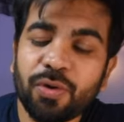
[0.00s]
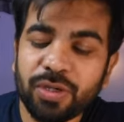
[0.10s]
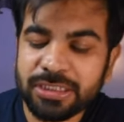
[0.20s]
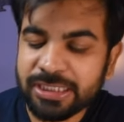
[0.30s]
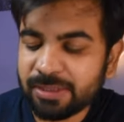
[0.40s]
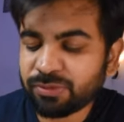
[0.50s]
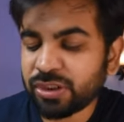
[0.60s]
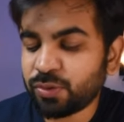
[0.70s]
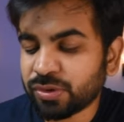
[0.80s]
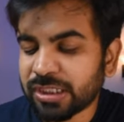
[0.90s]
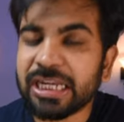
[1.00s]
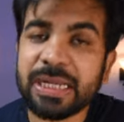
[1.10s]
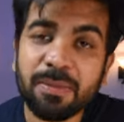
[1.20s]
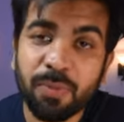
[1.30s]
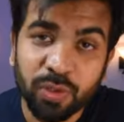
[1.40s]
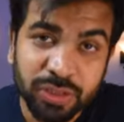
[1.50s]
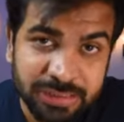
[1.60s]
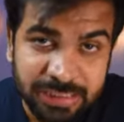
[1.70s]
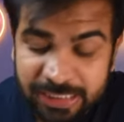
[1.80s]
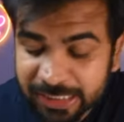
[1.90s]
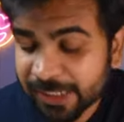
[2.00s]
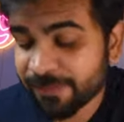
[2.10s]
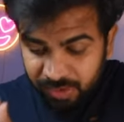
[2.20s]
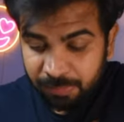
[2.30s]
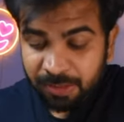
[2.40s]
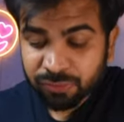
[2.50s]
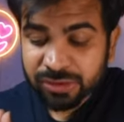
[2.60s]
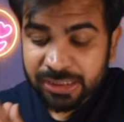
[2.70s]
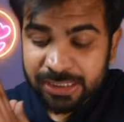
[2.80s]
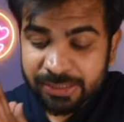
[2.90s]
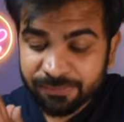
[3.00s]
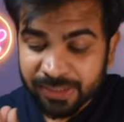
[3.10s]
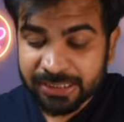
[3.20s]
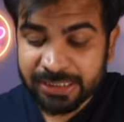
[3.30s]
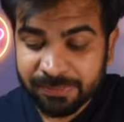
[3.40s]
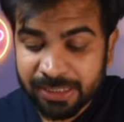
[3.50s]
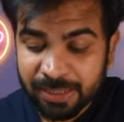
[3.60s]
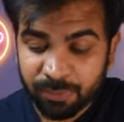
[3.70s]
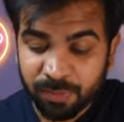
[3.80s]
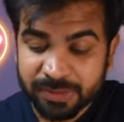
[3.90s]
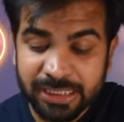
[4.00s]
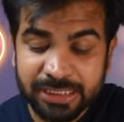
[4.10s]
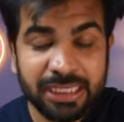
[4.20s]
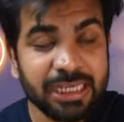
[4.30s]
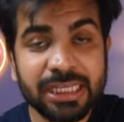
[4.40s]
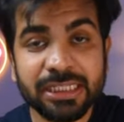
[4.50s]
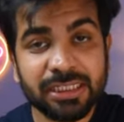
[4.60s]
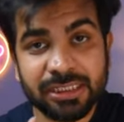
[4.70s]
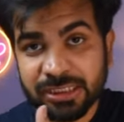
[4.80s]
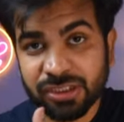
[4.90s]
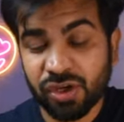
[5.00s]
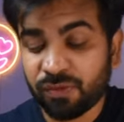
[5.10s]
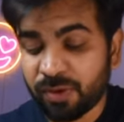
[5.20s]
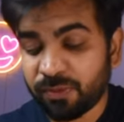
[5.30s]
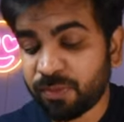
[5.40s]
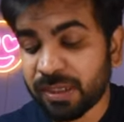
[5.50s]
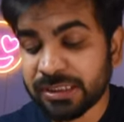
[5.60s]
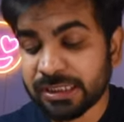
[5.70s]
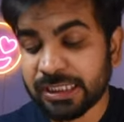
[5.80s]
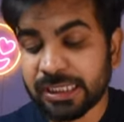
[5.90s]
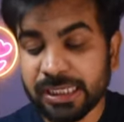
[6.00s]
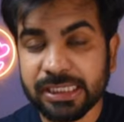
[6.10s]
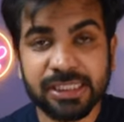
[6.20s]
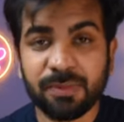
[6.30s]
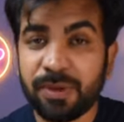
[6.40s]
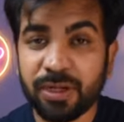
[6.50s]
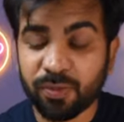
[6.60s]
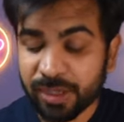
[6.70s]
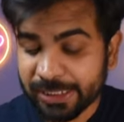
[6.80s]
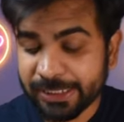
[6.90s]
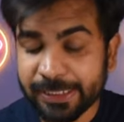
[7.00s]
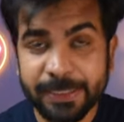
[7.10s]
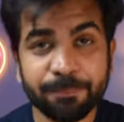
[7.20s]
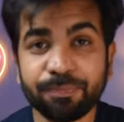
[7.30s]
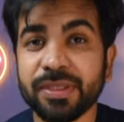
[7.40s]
और ये मुझे यूज़ करने में बहुत अच्छा लगा माउस के फ़ायदे मैंने आपको बता दिए हैं इसके ओवरव्यू में जैसे कि इसकी बिल्ड क्वालिटी